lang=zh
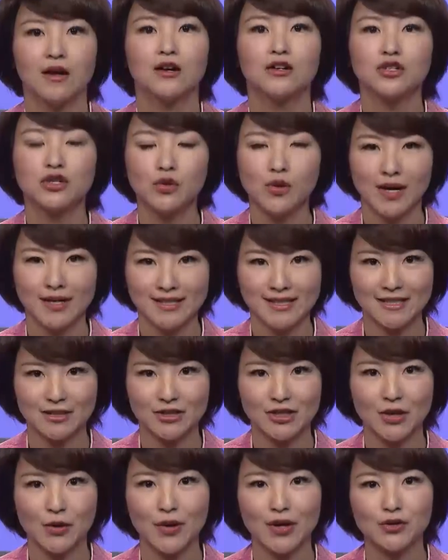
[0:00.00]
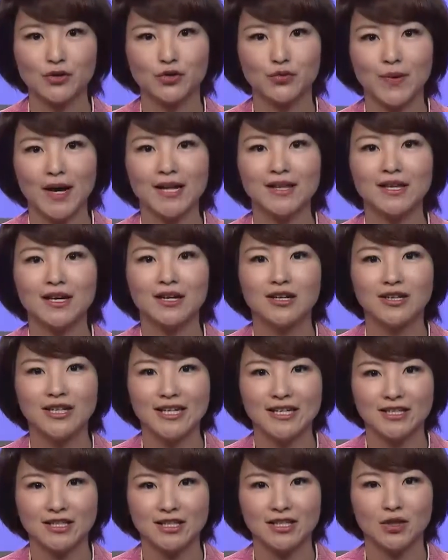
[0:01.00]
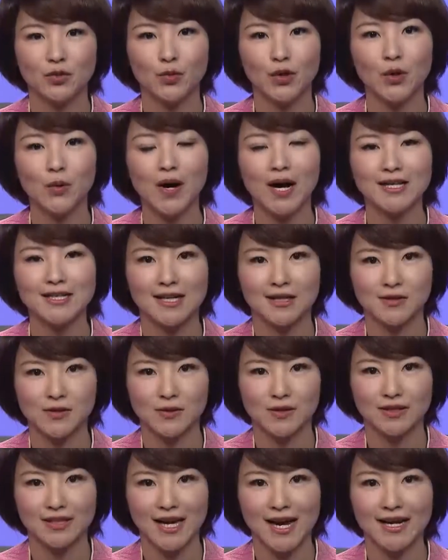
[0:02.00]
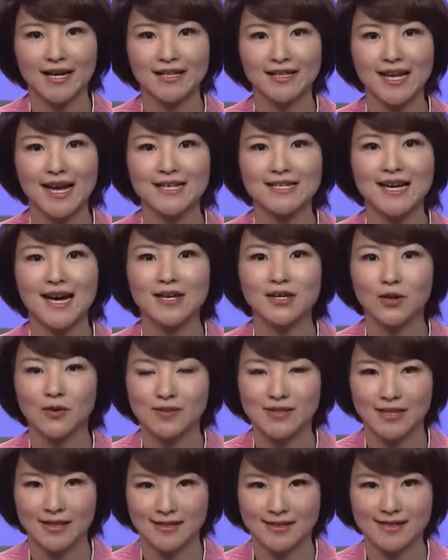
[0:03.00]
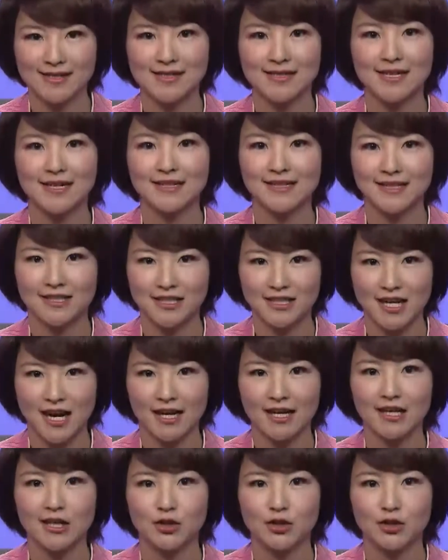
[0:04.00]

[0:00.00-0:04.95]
中华漆学会主办的历史文化讲座，带领大家有层次的欣赏艺